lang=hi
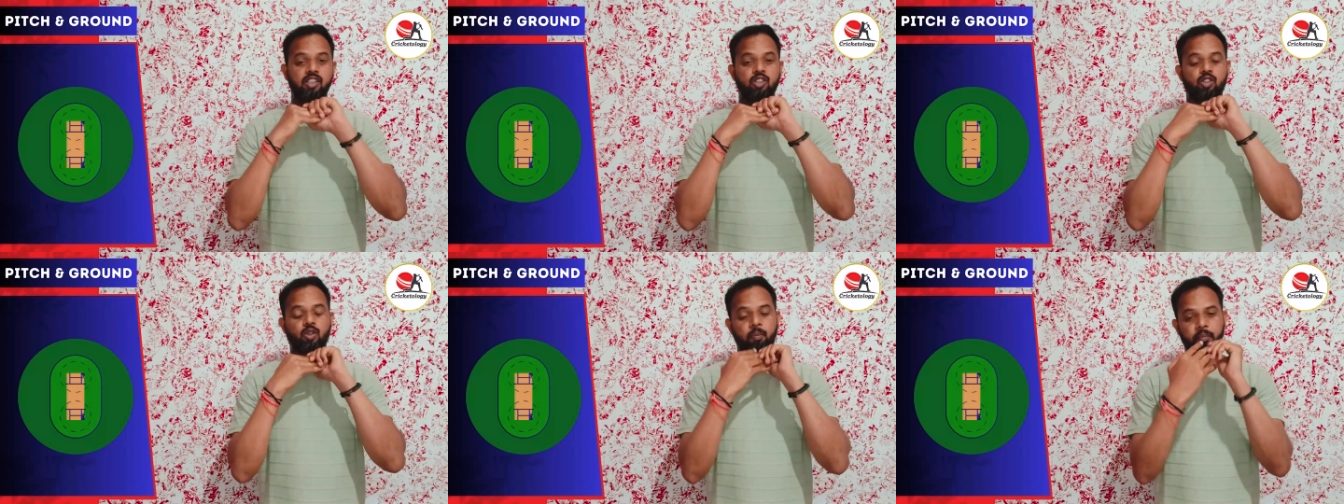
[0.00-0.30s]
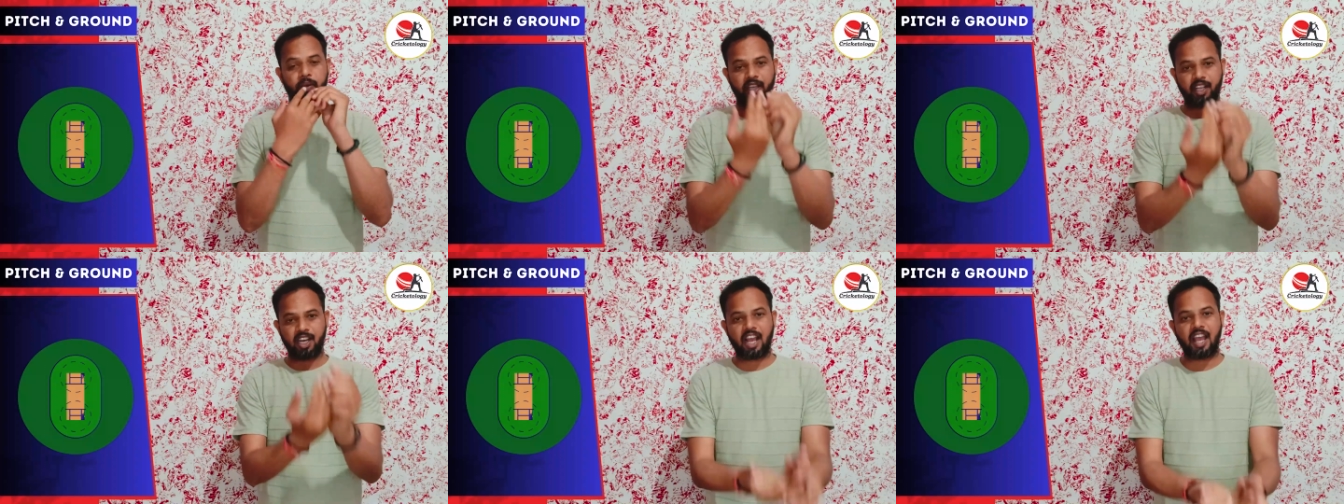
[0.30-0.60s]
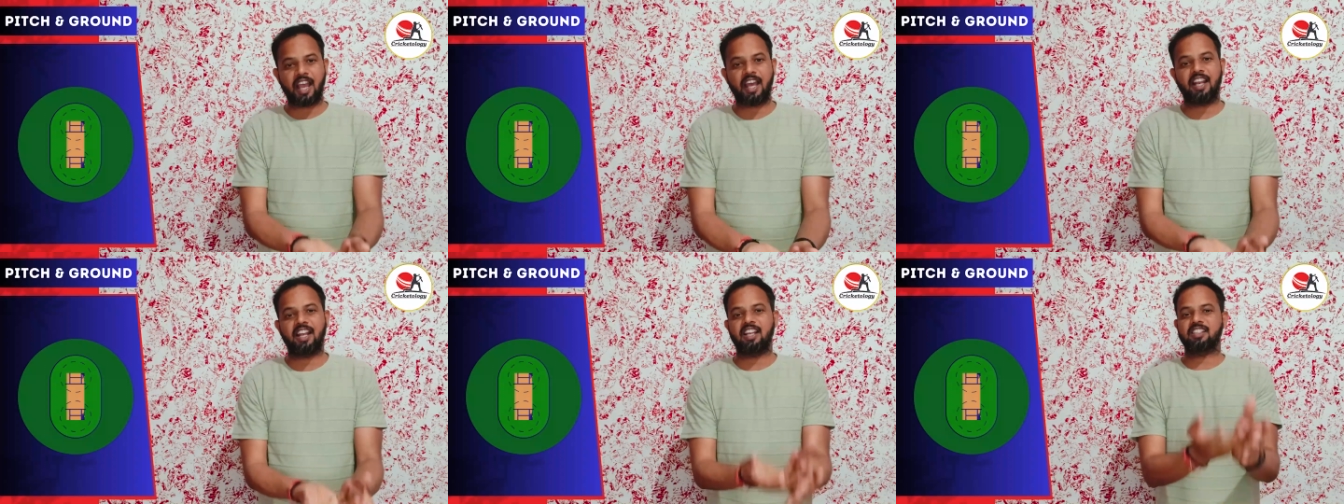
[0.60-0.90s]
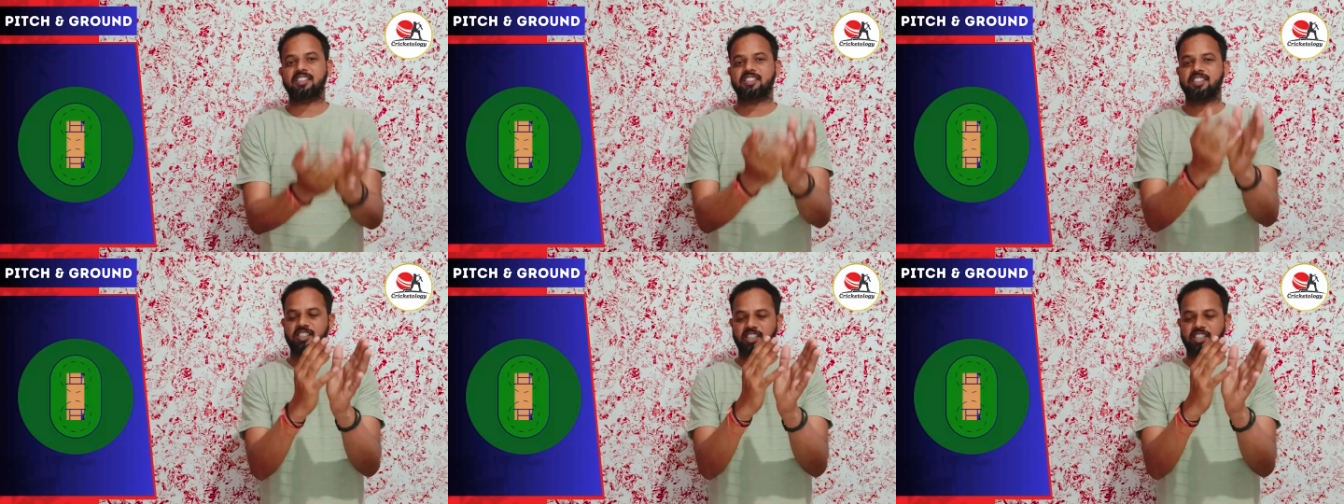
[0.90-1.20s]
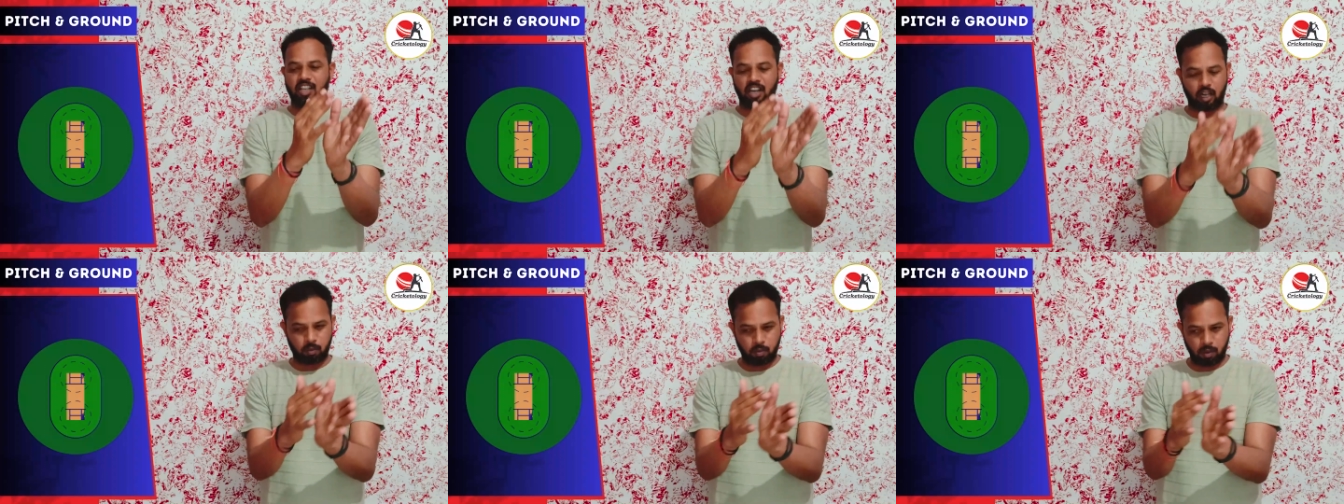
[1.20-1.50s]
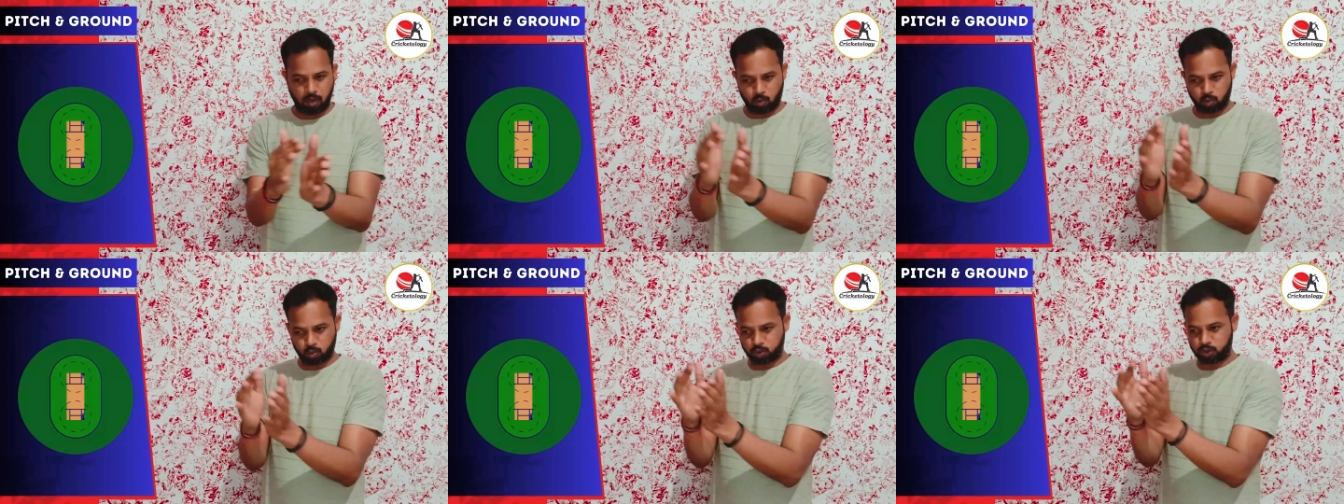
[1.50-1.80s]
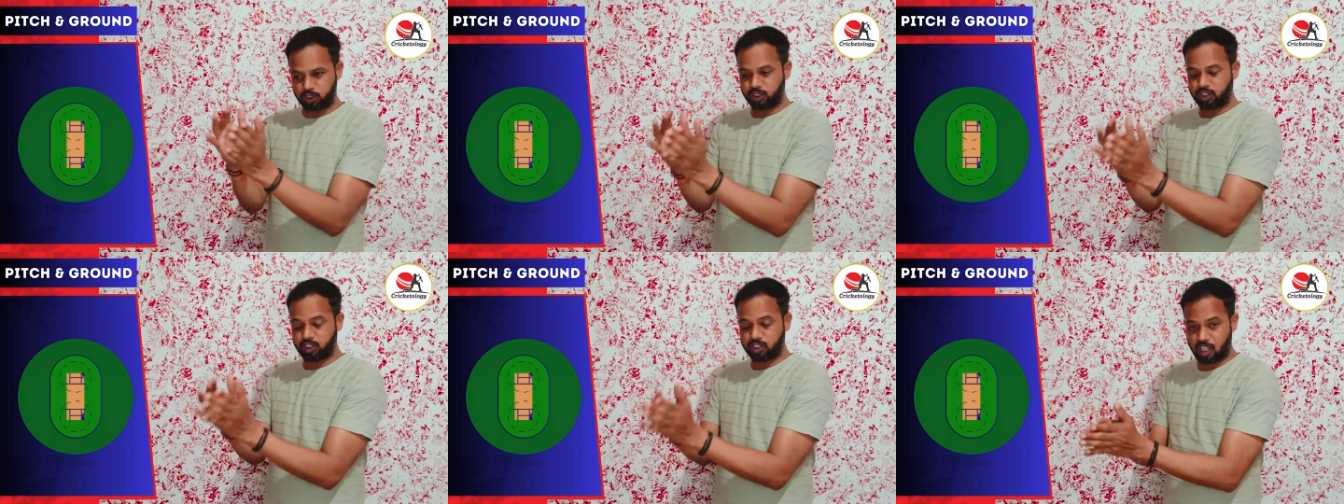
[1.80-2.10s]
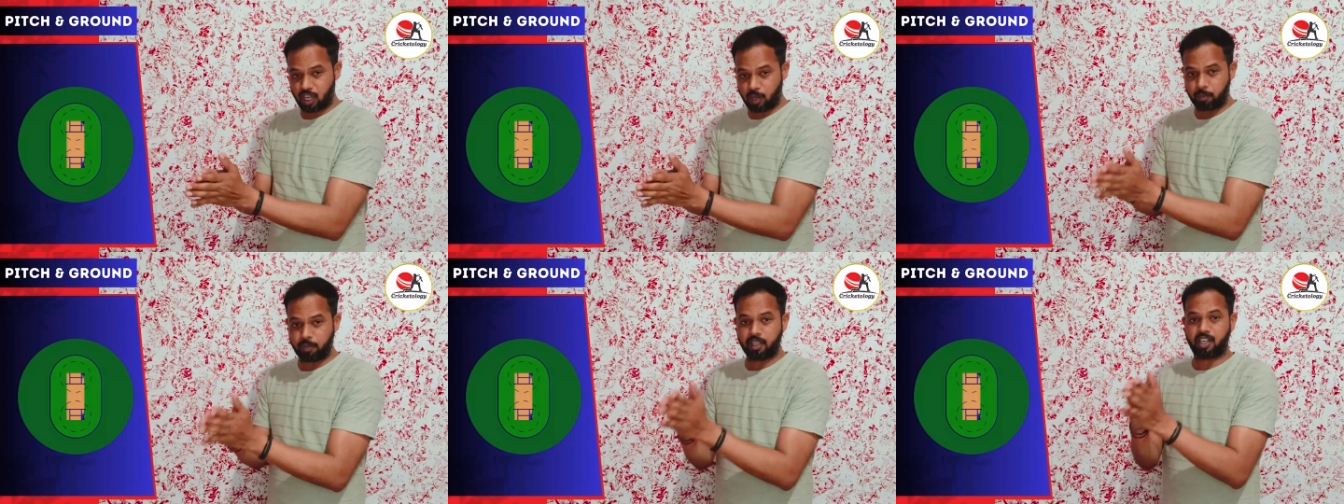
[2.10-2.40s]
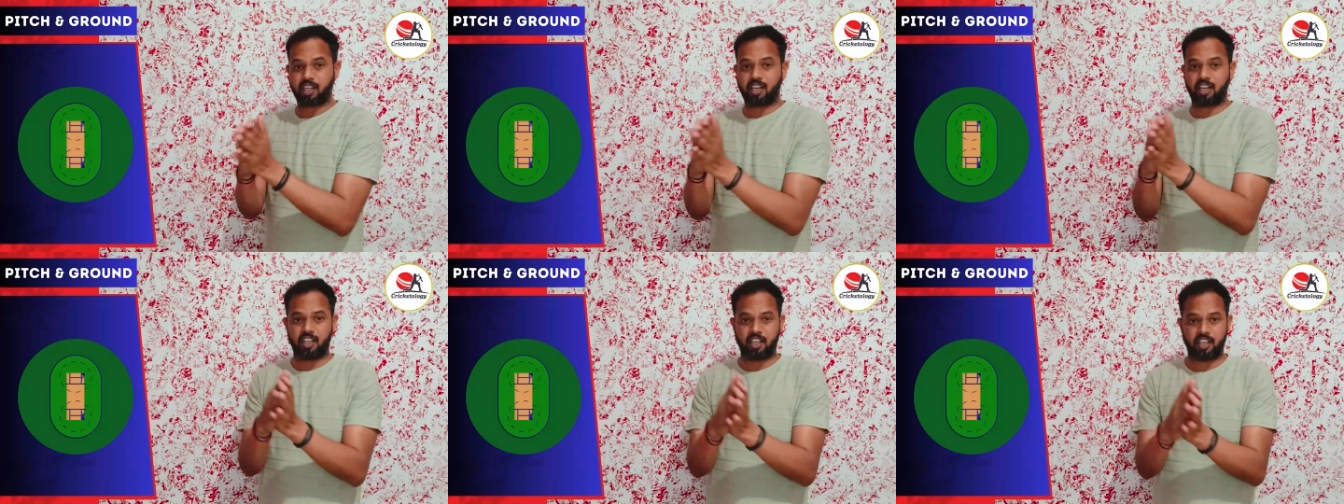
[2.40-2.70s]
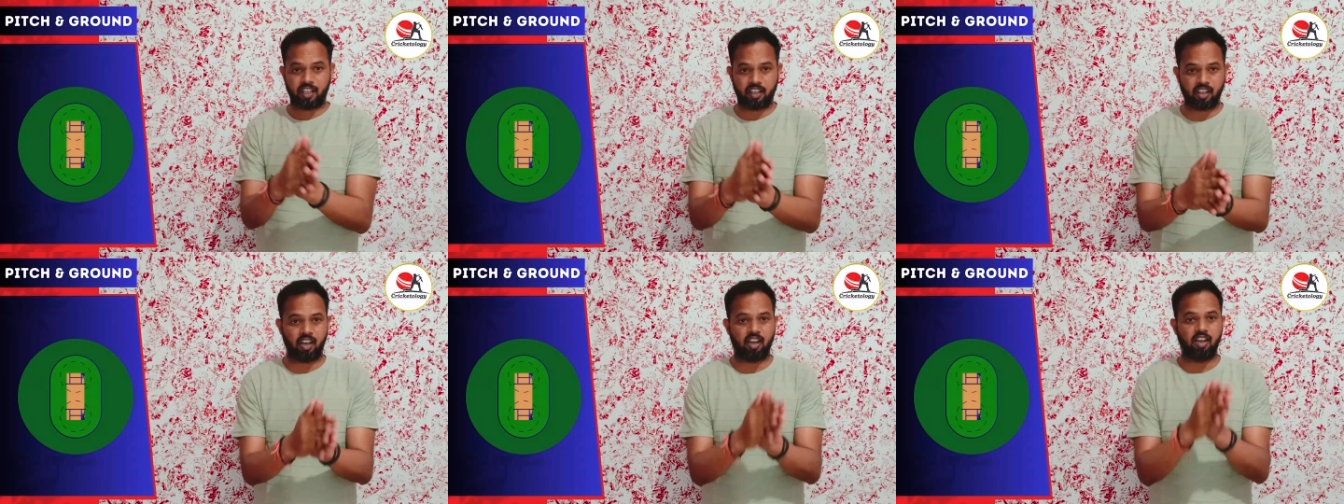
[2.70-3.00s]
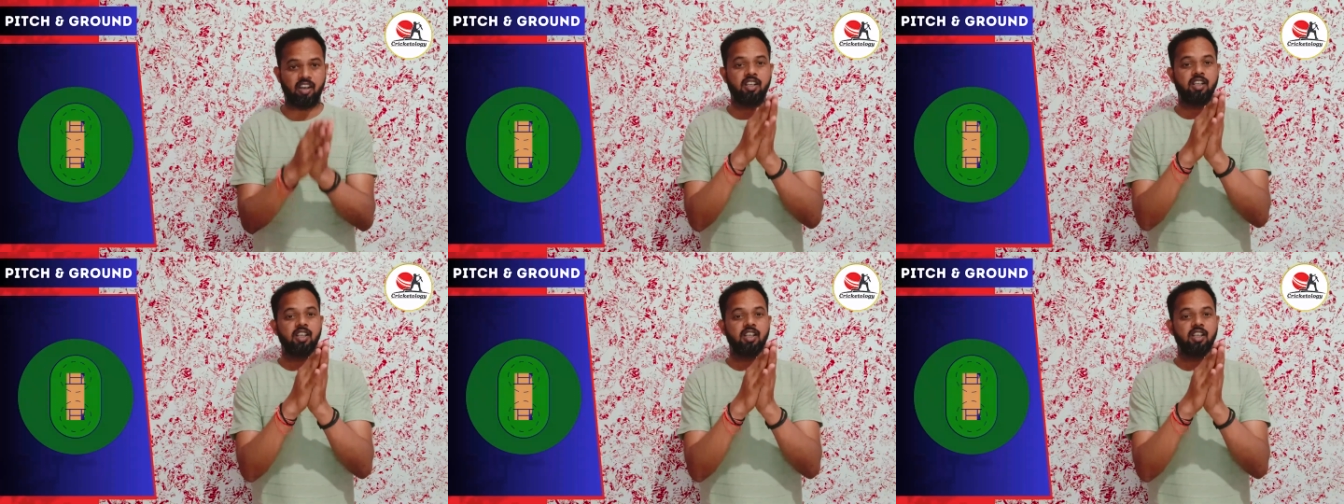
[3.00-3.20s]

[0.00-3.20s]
तो मेरा एनालिसिस लगभग उसी दिशा में रहेगा